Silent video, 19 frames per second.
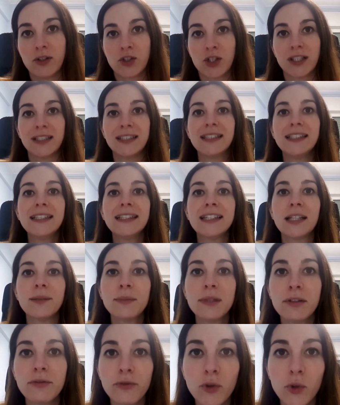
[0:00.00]
cioè
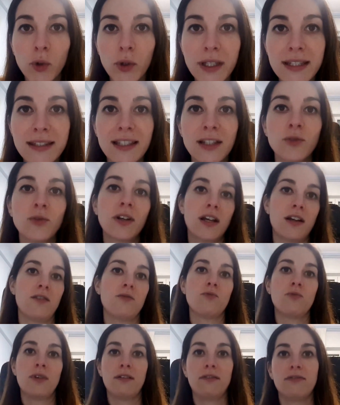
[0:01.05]
ditemi voi se non è
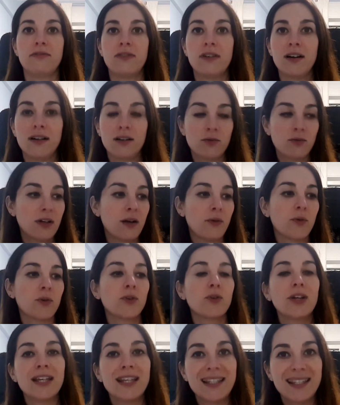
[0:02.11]
un affare,
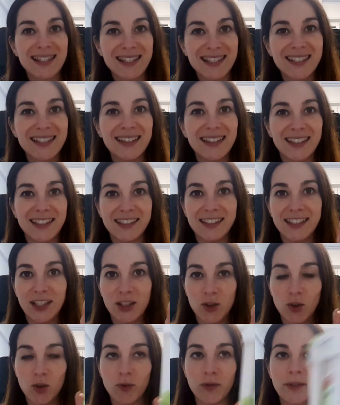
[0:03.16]
1,79
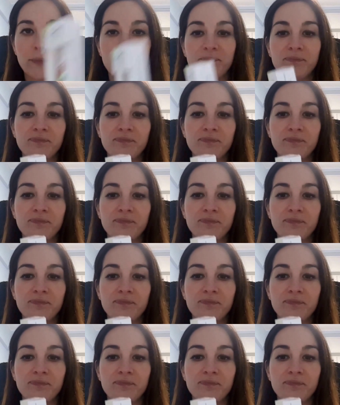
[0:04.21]
euro.